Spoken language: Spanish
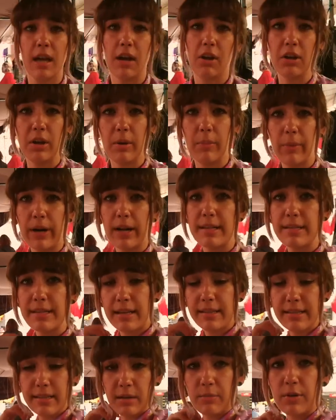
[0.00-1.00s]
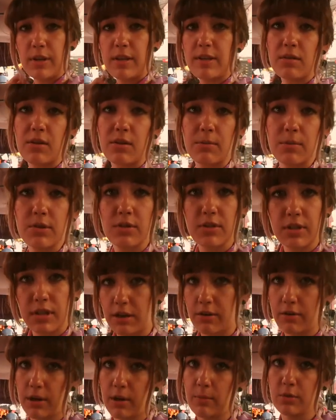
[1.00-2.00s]
Aunque parezca ser muy estorboso
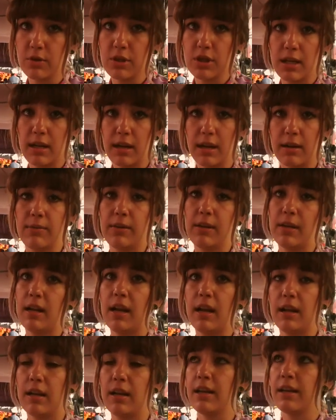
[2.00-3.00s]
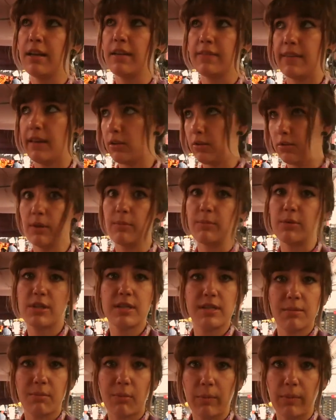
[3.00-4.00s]
traer una mochila, al final te ayuda
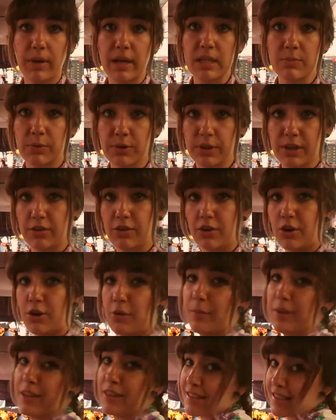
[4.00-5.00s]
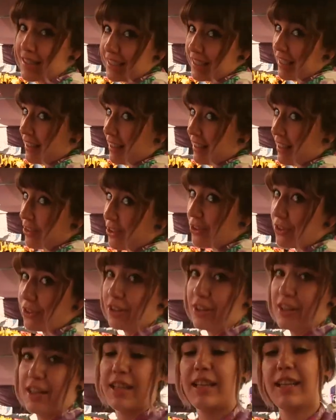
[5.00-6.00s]
muchísimo más porque todo lo metes aquí adentro
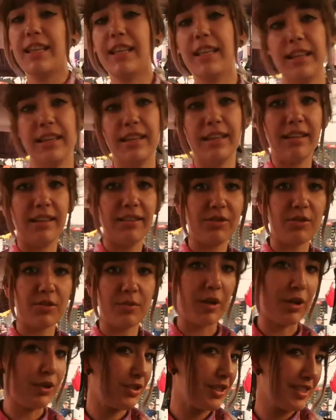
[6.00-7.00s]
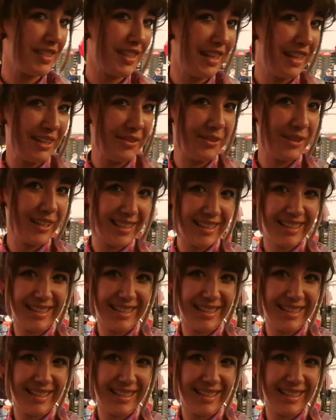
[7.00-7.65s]
y tus manos están libres.